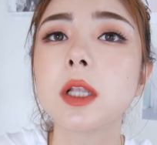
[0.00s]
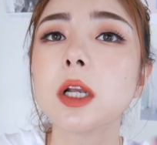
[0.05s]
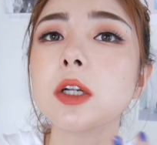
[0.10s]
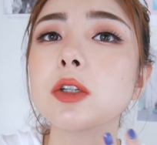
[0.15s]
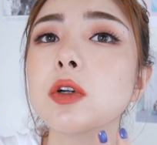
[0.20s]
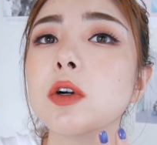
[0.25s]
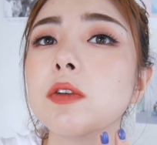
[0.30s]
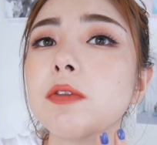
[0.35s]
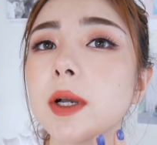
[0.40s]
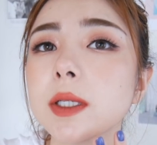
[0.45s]
但
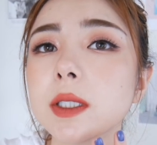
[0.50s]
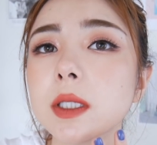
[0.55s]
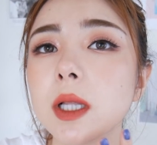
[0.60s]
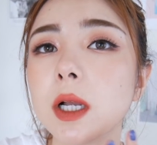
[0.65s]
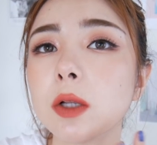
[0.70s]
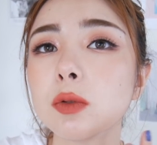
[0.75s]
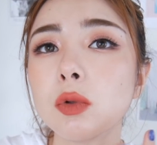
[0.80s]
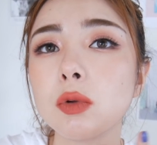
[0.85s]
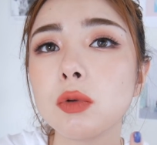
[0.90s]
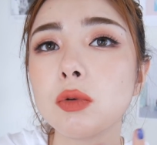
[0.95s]
是我发现
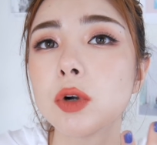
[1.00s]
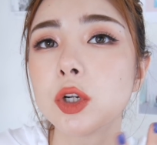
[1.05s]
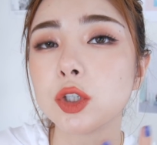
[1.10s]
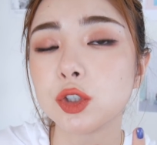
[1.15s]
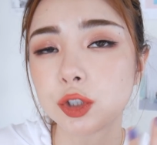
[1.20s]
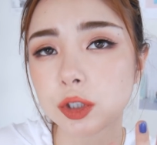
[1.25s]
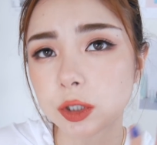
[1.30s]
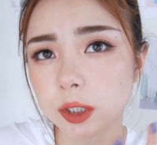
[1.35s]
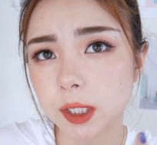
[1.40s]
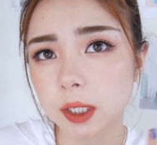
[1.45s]
它对于我
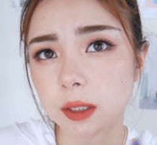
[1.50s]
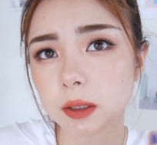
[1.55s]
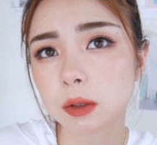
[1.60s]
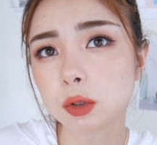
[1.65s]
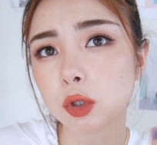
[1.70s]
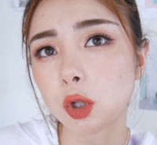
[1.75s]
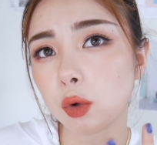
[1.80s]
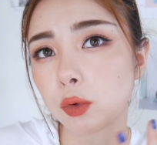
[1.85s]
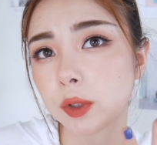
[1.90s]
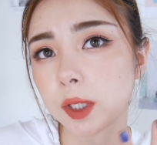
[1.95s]
之前的
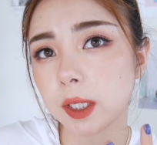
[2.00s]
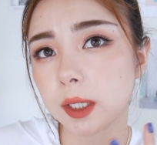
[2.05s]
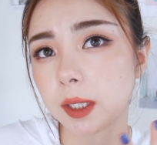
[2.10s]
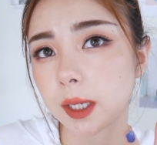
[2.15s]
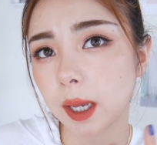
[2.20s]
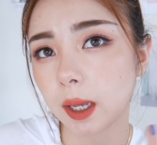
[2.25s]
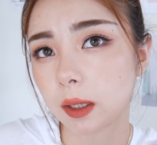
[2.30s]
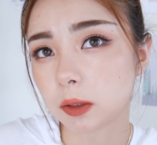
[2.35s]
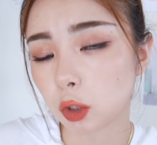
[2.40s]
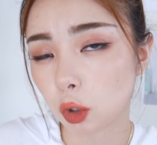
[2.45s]
痘
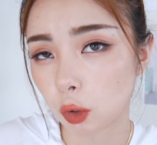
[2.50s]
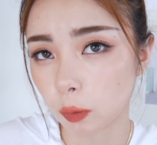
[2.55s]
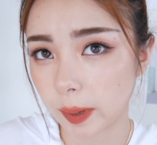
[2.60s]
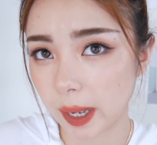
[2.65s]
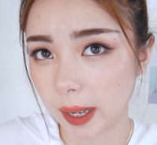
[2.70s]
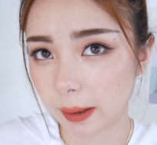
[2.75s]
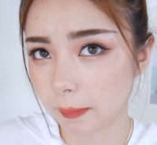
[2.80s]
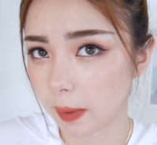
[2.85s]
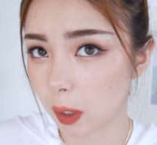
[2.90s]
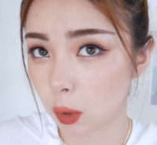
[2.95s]
印啊、痘
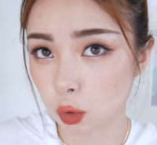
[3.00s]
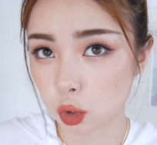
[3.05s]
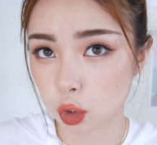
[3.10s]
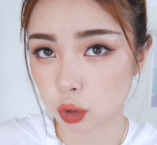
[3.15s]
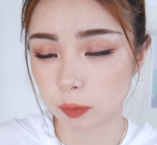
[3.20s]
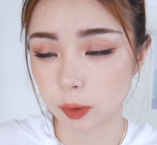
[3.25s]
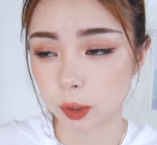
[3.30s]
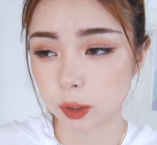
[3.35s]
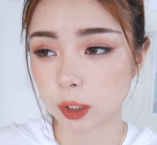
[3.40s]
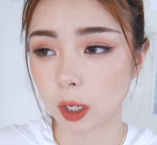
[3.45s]
疤没有
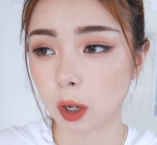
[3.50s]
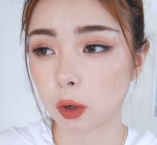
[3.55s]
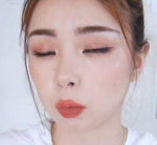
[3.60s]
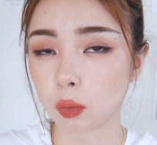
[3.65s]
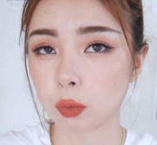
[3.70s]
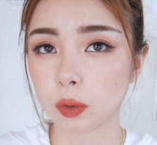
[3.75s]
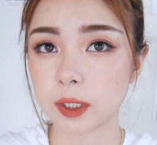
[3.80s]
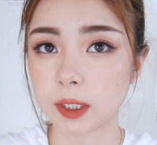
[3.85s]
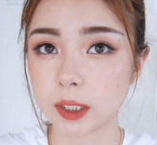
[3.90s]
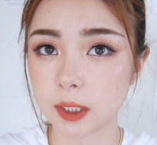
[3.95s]
什么效
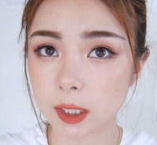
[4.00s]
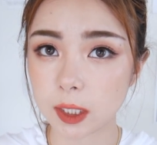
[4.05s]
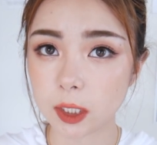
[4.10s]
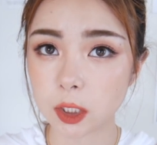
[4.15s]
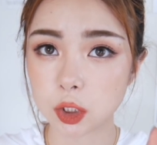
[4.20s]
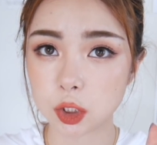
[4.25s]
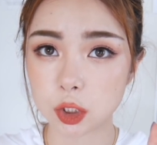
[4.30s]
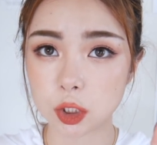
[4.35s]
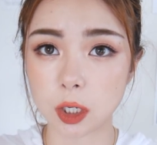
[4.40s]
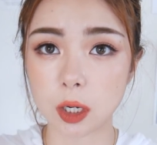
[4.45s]
果，一
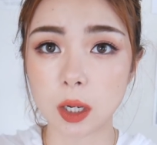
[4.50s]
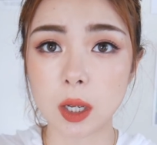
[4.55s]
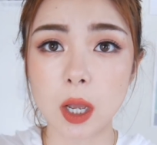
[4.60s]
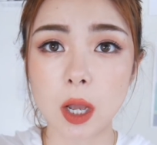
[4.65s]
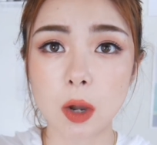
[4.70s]
定是